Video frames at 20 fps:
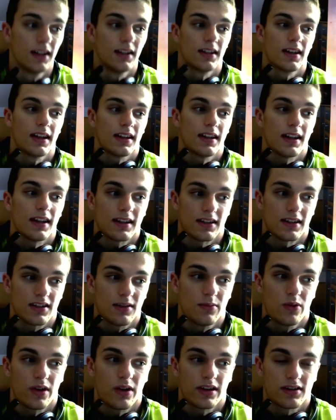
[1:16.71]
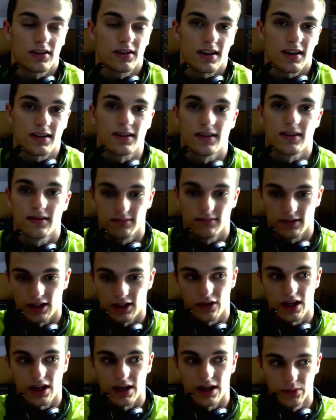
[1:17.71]
GTA też nie był jakiś czas,
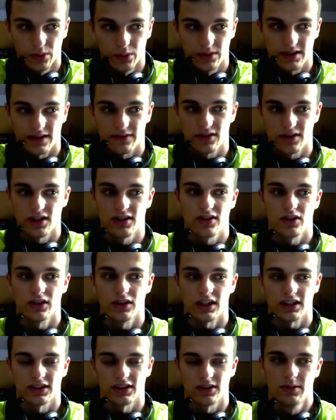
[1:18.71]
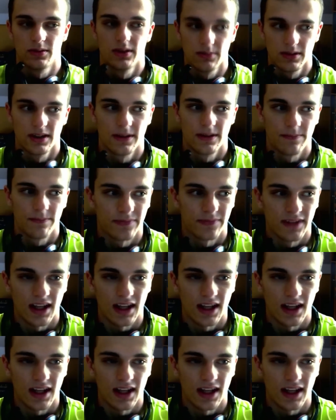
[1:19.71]
dlatego jak wrócę, wszystko nadrobimy.